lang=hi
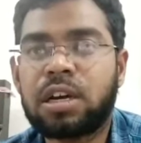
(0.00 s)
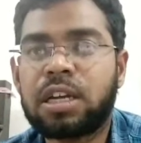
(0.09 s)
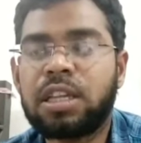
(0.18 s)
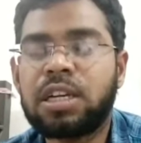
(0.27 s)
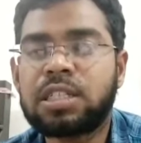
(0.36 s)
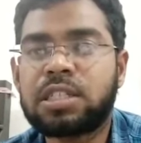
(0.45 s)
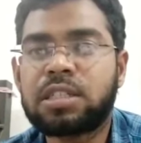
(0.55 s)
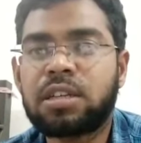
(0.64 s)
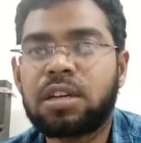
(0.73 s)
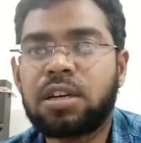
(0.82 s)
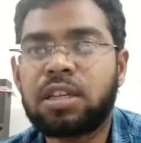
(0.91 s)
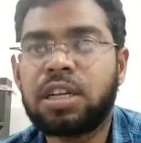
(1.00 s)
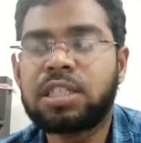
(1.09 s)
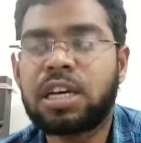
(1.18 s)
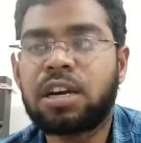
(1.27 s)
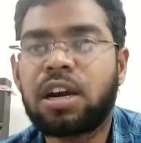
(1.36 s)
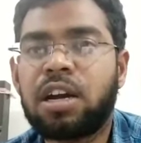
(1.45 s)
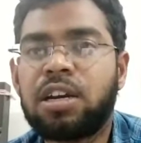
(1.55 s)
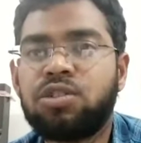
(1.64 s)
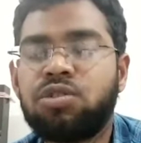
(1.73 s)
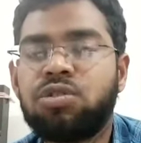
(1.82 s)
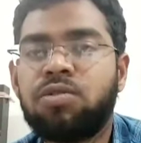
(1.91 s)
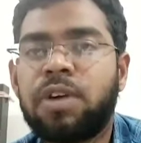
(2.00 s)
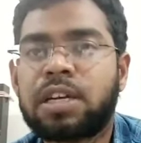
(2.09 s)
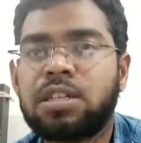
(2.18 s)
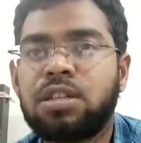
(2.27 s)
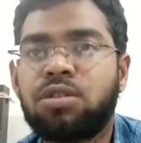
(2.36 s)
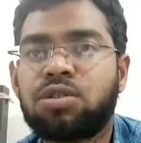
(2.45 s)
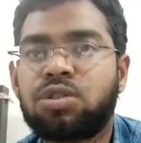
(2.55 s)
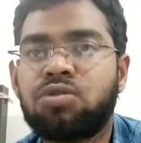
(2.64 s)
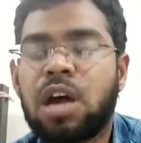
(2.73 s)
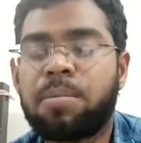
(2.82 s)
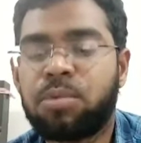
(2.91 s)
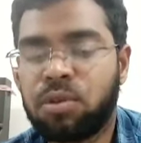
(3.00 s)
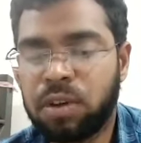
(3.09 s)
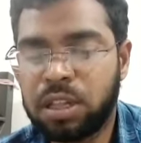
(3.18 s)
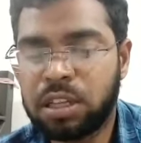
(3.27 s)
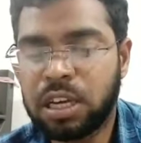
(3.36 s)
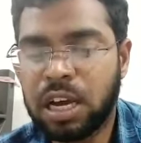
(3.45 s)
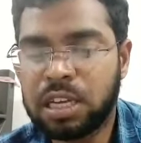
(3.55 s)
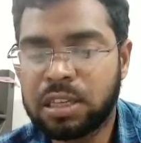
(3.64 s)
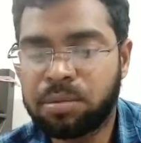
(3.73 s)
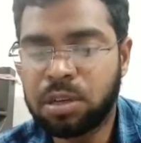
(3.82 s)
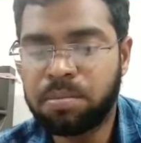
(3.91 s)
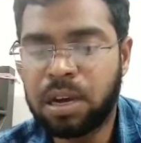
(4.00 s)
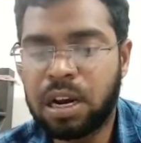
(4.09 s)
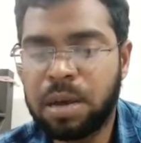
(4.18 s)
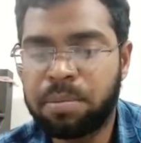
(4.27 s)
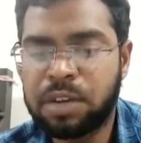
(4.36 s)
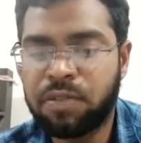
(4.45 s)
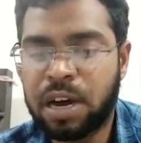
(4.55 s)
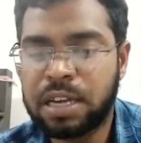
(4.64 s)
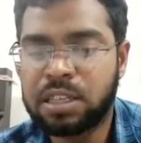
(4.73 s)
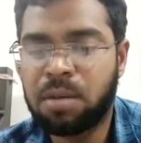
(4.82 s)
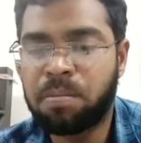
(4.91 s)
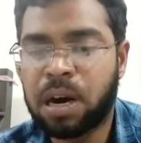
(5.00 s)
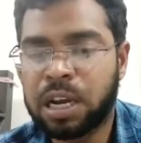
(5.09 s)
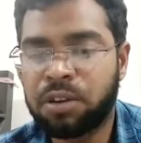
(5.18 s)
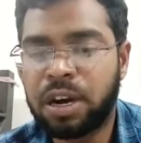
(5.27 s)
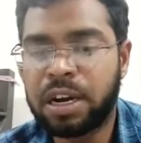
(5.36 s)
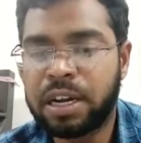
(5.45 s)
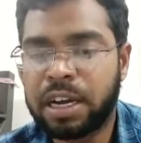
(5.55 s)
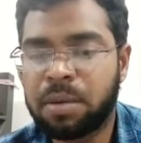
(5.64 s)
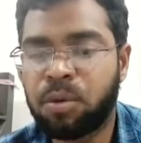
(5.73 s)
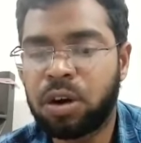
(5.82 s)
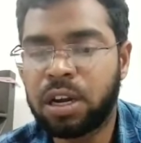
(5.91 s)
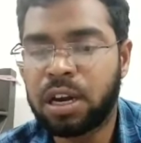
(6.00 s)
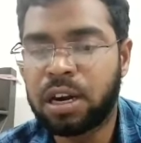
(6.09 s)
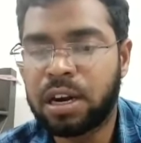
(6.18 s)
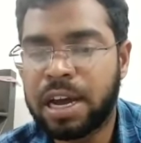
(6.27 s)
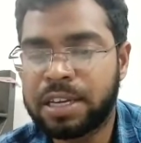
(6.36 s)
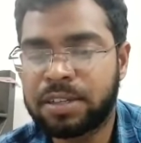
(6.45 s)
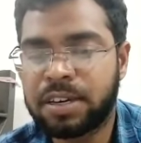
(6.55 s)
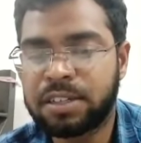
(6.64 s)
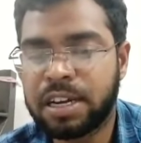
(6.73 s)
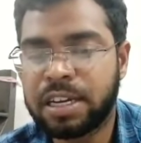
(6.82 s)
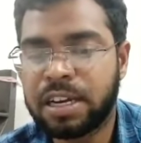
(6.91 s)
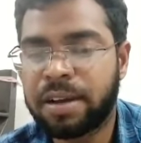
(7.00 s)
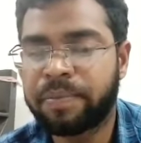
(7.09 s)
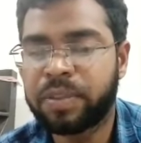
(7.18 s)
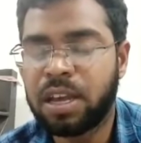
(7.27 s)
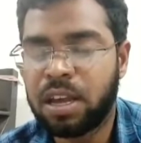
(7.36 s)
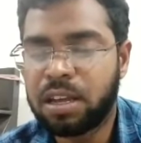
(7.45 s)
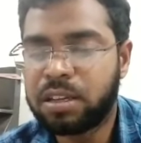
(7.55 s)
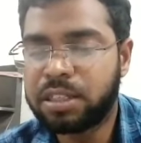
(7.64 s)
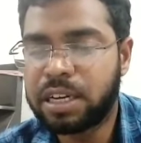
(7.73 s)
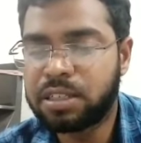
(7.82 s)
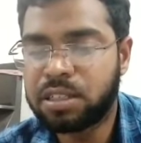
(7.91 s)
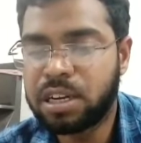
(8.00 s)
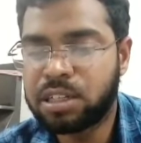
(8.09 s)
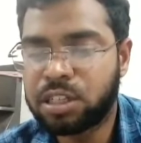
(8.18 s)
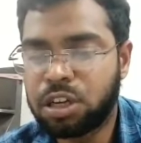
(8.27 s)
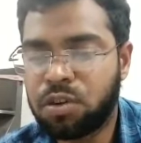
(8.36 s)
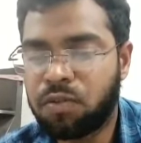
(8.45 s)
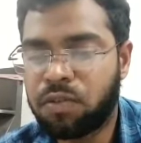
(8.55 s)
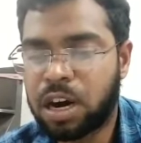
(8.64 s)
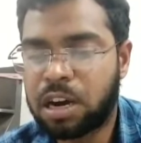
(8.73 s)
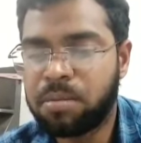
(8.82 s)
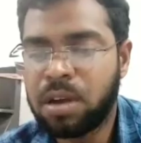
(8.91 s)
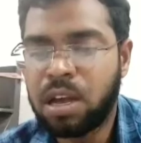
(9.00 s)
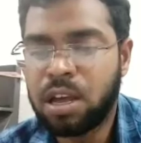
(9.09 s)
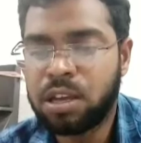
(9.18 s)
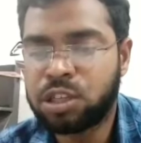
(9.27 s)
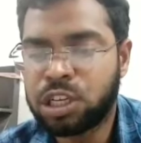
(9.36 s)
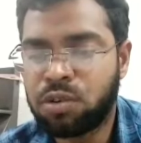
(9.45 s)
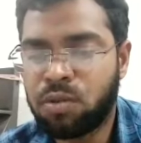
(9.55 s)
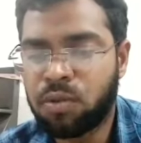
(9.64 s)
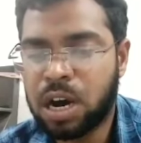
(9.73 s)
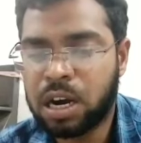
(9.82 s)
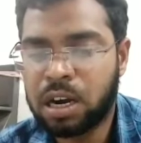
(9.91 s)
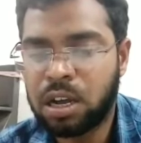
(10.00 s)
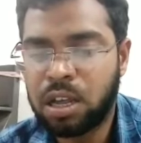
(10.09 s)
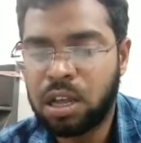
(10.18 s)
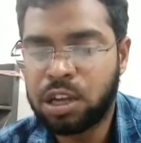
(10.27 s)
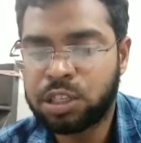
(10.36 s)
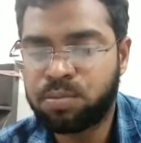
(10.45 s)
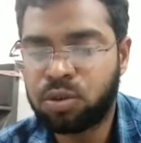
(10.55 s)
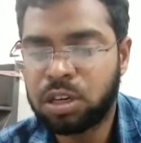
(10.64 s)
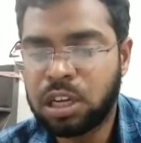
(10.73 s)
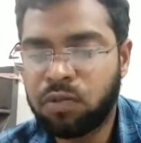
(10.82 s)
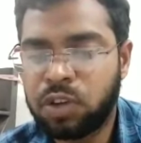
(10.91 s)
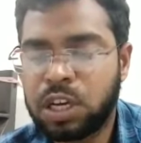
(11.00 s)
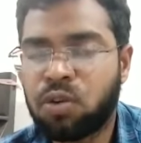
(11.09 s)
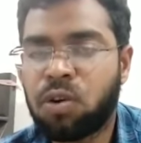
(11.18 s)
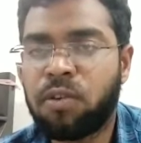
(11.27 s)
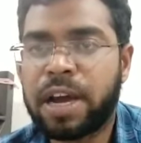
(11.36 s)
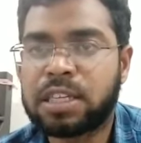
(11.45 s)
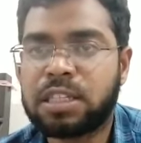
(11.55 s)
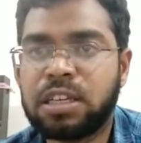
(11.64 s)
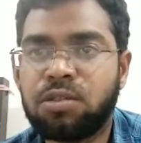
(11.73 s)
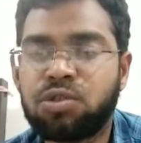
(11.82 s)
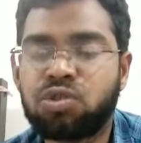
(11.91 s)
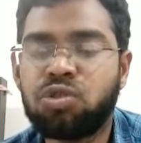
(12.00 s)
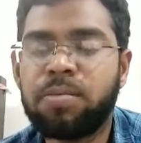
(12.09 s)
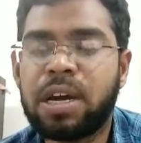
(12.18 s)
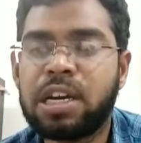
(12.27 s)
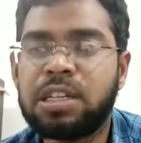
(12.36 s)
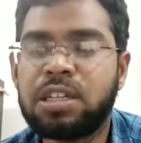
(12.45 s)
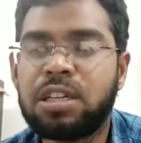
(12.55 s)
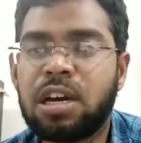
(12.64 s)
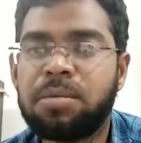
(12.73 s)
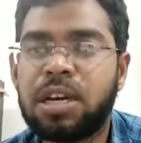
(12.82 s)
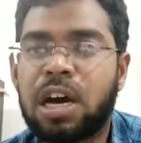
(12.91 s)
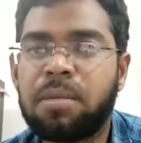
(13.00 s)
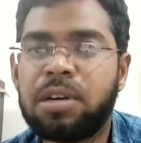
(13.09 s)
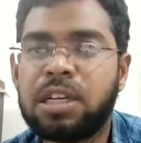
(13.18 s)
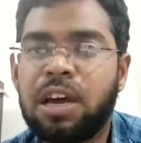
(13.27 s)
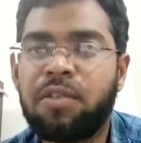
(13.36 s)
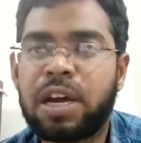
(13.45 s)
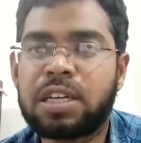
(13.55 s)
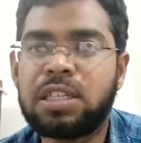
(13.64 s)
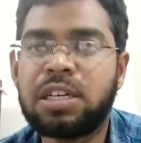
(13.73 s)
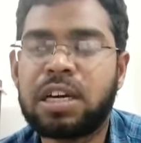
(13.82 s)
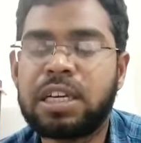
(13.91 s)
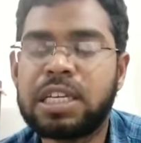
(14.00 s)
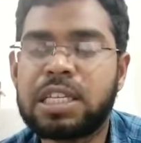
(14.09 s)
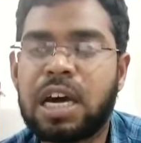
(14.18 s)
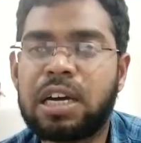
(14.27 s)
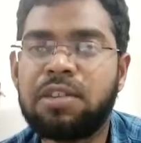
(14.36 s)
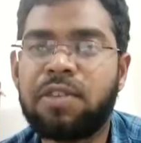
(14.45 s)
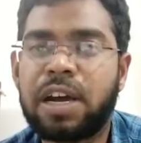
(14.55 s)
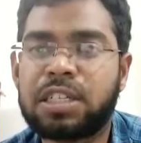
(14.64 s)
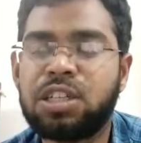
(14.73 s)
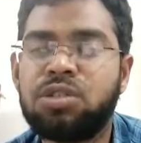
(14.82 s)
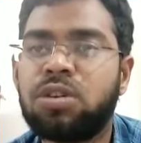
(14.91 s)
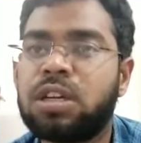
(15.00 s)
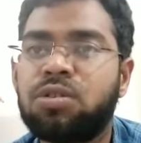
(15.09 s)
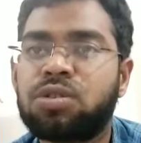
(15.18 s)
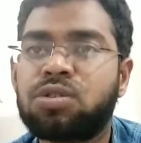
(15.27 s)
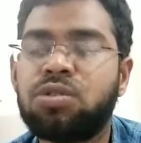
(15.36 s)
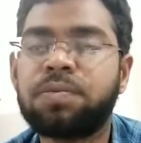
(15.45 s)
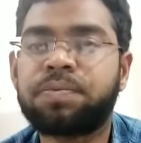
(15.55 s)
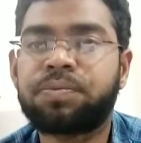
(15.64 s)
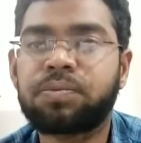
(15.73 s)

कतर कतर सरकार ने जो जो वैक्सीन दोस्तों अप्रूवल दिया है सबसे पहले पी फाइजर बायोएनटेक मॉडर्ना एस्ट्राजेनिका जैनसेन सिनोफार सिनोवाक स्पुटनिक वी कोवैक्सीन दोस्तों मैंने जितना भी नाम लिया वैक्सीन का ये सारी वैक्सीन जो है दोस्तों